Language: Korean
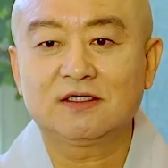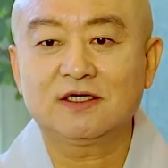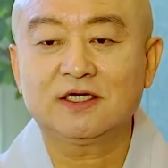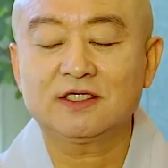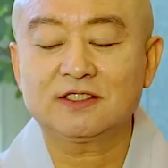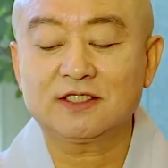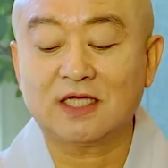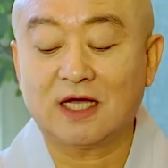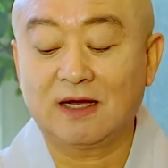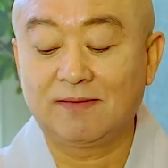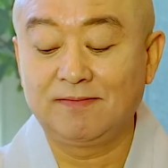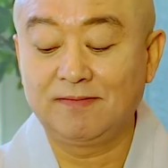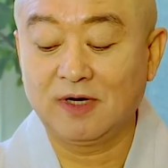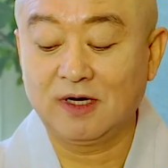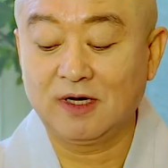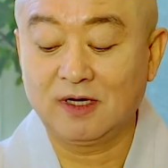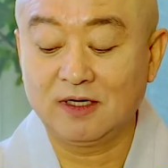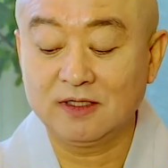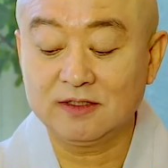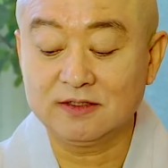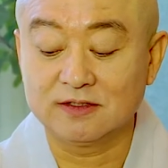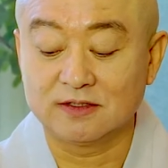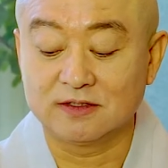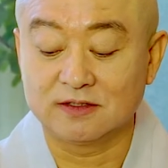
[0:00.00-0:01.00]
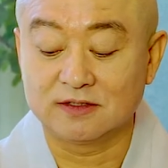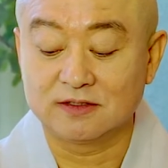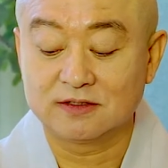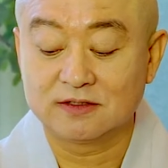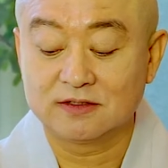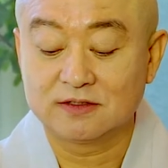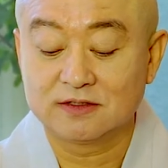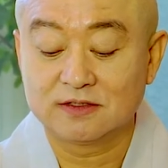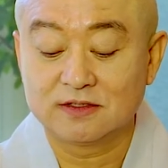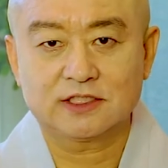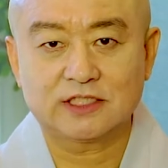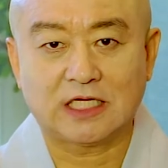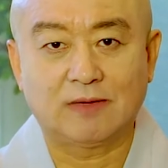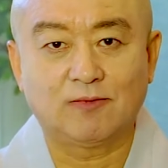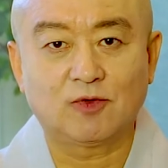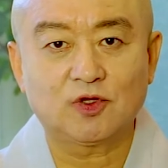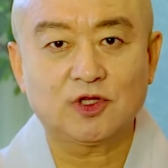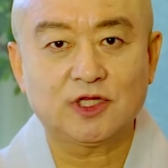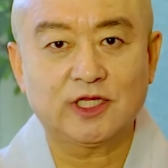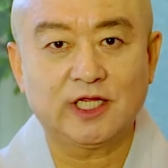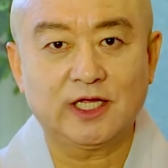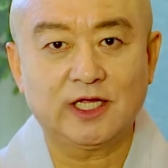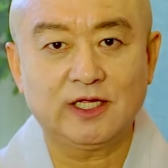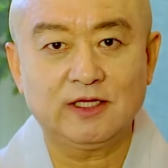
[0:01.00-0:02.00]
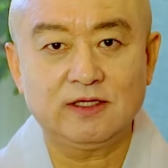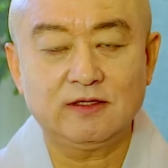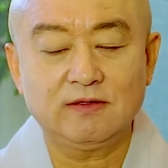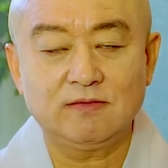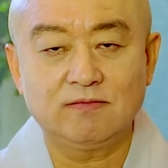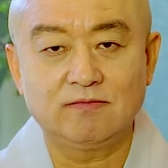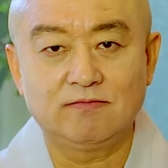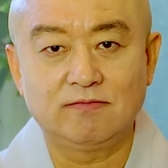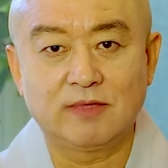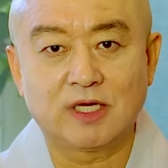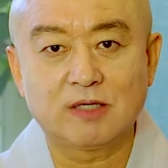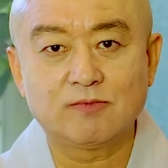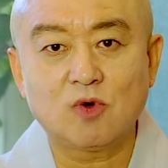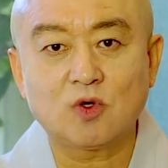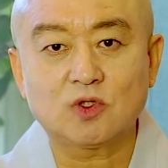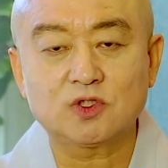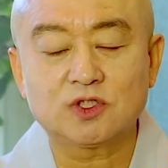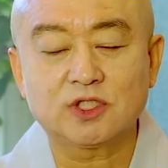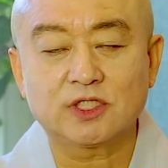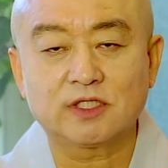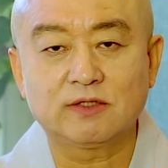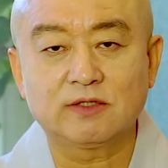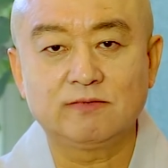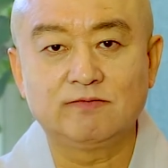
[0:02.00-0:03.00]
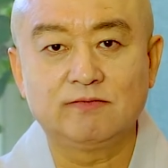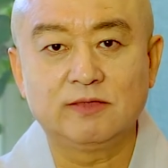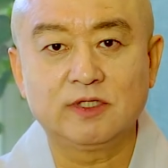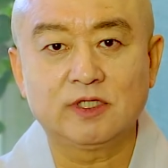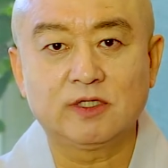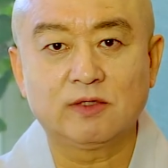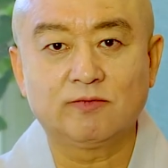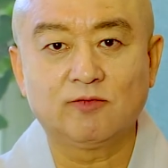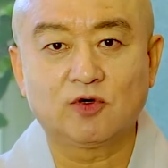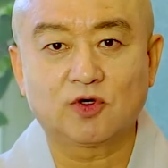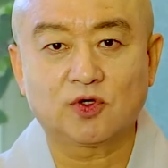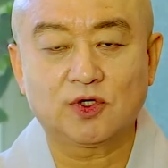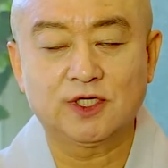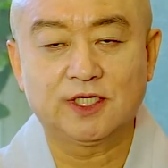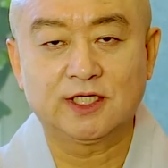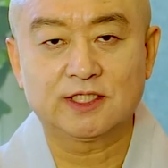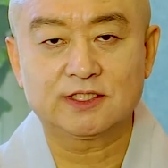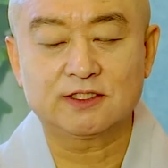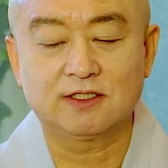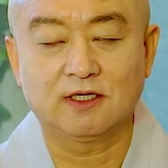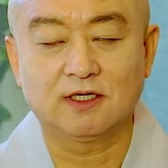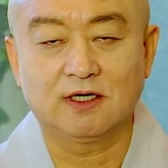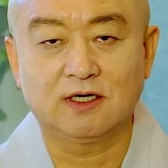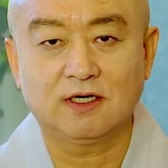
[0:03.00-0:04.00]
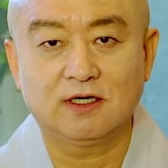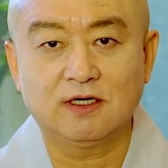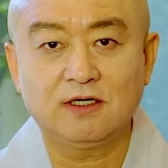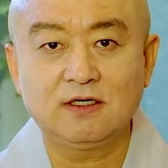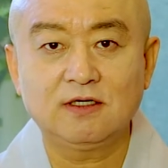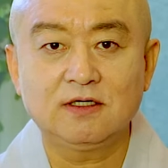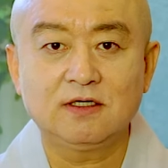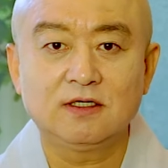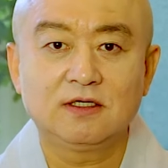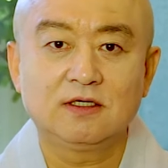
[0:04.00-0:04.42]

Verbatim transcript: 그래서 한번 잘못된 맹목적인 믿음으로 인해서